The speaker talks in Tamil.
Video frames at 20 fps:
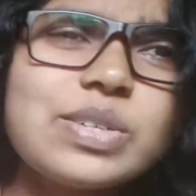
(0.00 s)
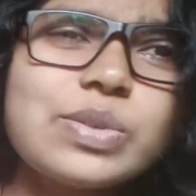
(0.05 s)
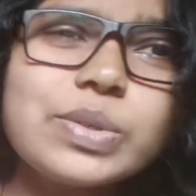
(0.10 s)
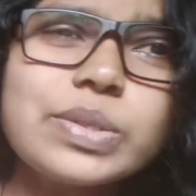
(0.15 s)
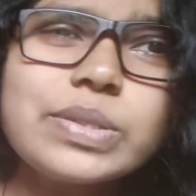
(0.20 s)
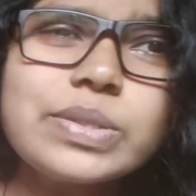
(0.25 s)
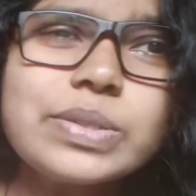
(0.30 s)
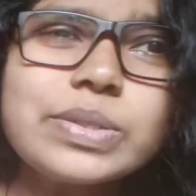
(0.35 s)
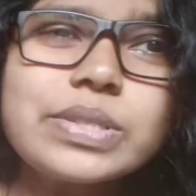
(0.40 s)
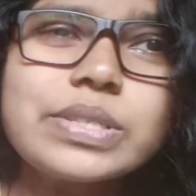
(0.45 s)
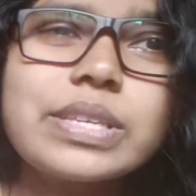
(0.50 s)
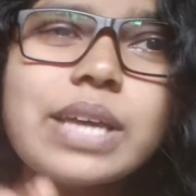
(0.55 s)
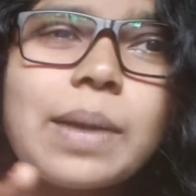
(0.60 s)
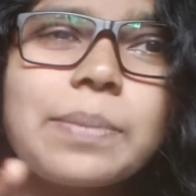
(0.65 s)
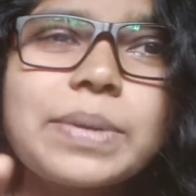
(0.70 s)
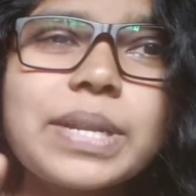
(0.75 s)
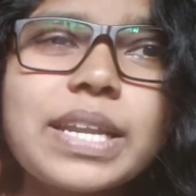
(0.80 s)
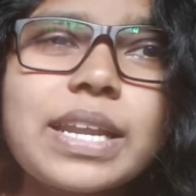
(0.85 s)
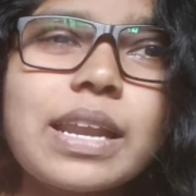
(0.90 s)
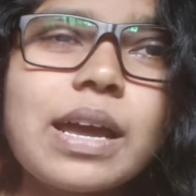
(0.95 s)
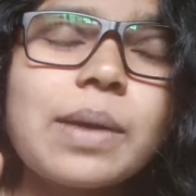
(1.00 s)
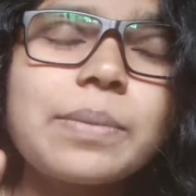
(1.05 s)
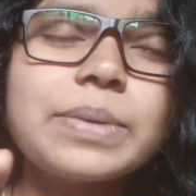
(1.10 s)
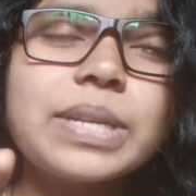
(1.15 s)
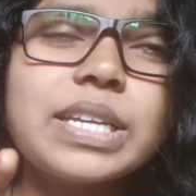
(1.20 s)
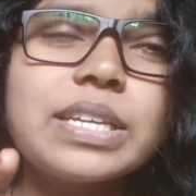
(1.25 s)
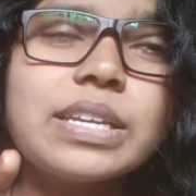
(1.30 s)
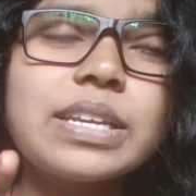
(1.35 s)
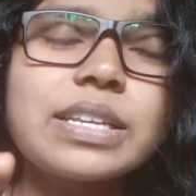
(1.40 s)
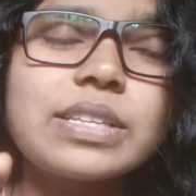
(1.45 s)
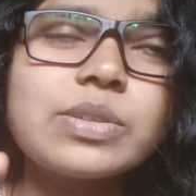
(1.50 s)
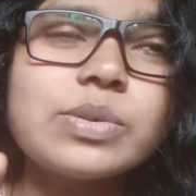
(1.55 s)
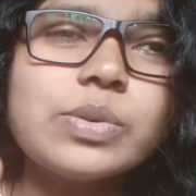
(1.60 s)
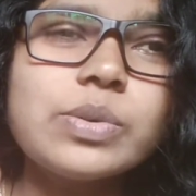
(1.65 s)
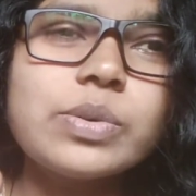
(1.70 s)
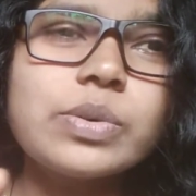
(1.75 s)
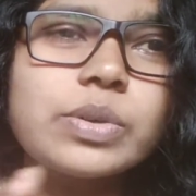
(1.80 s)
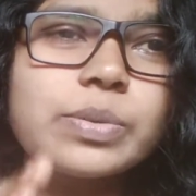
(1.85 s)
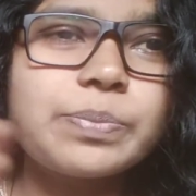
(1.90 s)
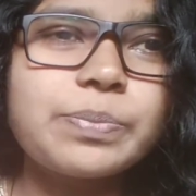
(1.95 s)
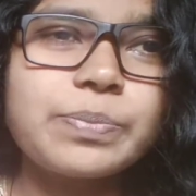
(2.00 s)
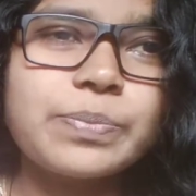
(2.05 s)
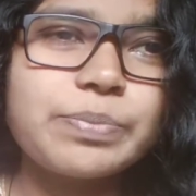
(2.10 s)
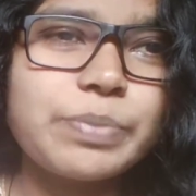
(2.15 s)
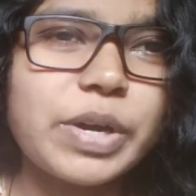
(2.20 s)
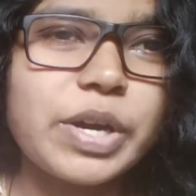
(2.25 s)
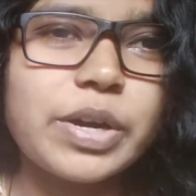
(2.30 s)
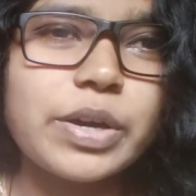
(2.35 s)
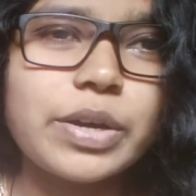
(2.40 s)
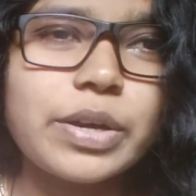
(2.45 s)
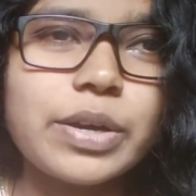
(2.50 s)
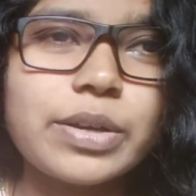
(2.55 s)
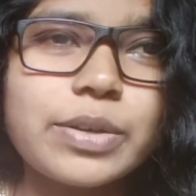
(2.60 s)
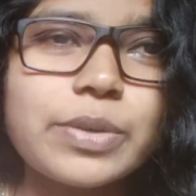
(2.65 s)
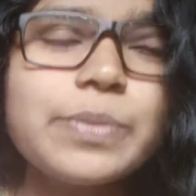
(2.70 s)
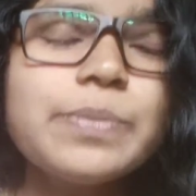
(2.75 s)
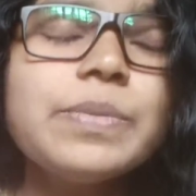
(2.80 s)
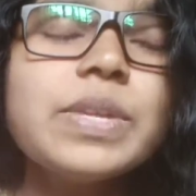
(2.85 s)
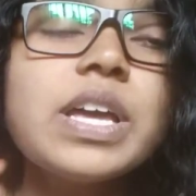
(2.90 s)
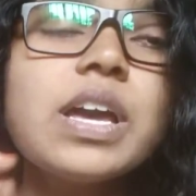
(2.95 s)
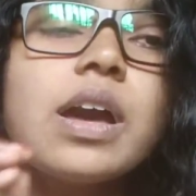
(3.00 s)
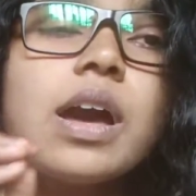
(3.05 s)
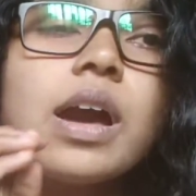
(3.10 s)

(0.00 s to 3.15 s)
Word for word: கூட கொஞ்சம் சாப்பிட்டுக்கலாம் அப்படின்றது ஒரு பக்கம் இருக்கட்டும்